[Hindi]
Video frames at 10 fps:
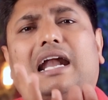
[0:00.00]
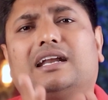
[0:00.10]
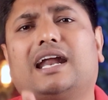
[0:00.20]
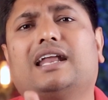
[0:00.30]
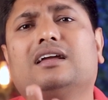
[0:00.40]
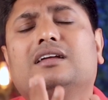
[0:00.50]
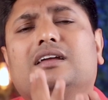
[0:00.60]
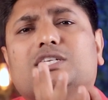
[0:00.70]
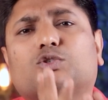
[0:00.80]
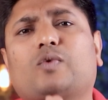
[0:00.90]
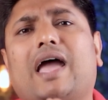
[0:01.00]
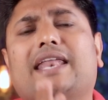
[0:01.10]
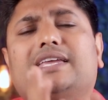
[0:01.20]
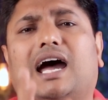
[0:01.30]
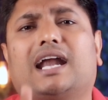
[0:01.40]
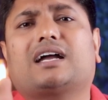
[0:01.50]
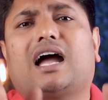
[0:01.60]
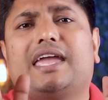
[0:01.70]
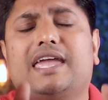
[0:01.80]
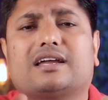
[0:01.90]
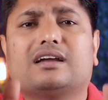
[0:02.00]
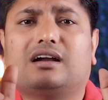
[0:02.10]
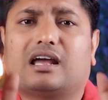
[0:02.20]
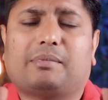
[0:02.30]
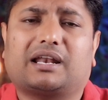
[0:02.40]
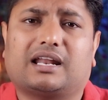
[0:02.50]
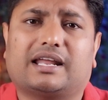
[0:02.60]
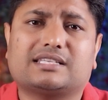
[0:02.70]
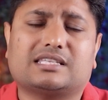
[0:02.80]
हंड्रेड स्क्वायर यार्ड का एक घर बनाना है